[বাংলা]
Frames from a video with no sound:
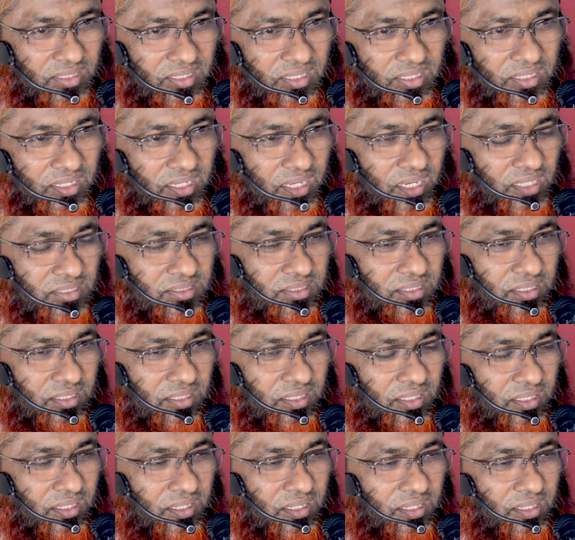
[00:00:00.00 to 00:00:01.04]
থেকে নিয়ে আসি
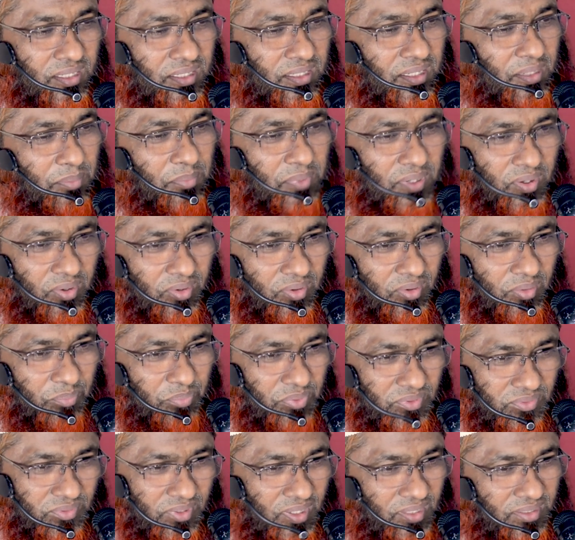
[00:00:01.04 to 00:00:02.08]
নিম্ন হলেও
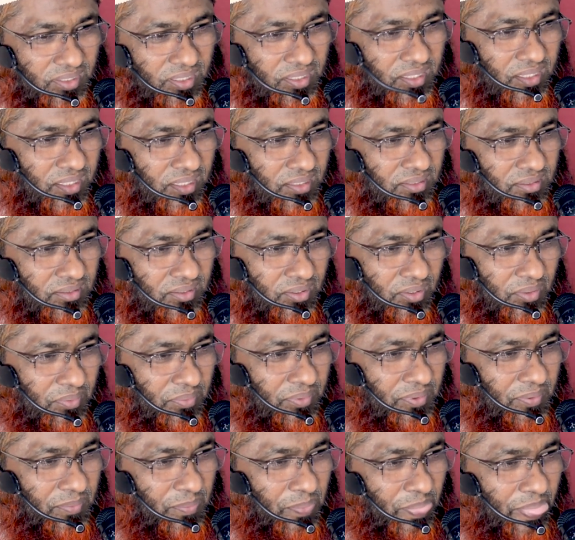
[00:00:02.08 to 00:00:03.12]
পনেরো হাজার টাকা দিতে
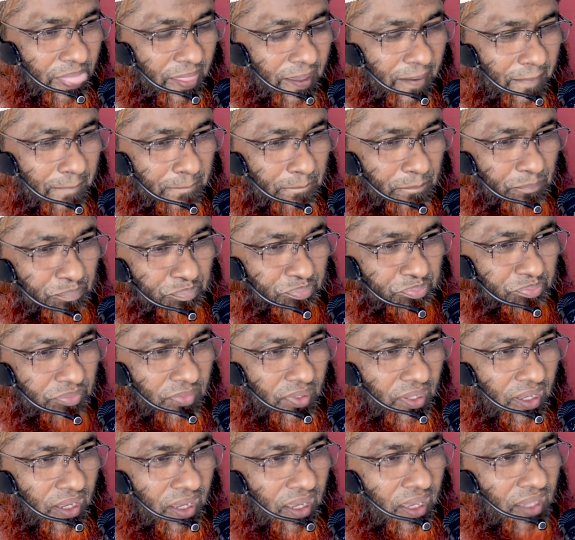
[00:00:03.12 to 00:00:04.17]
হবে
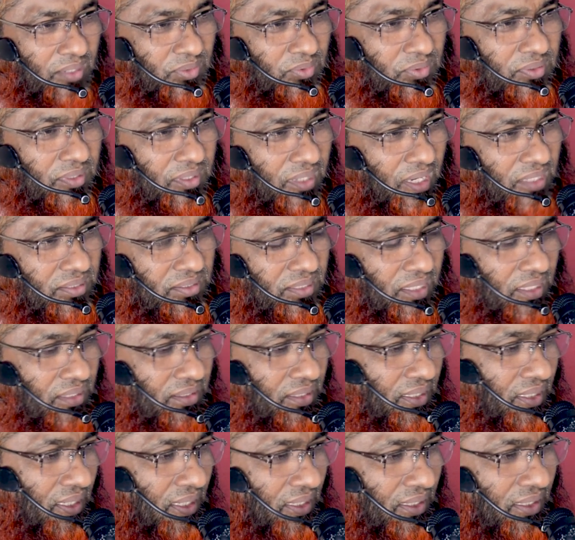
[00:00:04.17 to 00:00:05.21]
আর যদি রাজশাহী
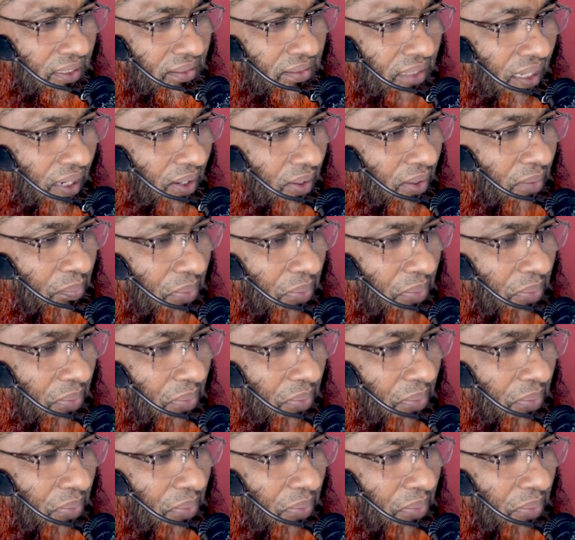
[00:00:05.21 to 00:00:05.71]
থেকে নিই তাহলে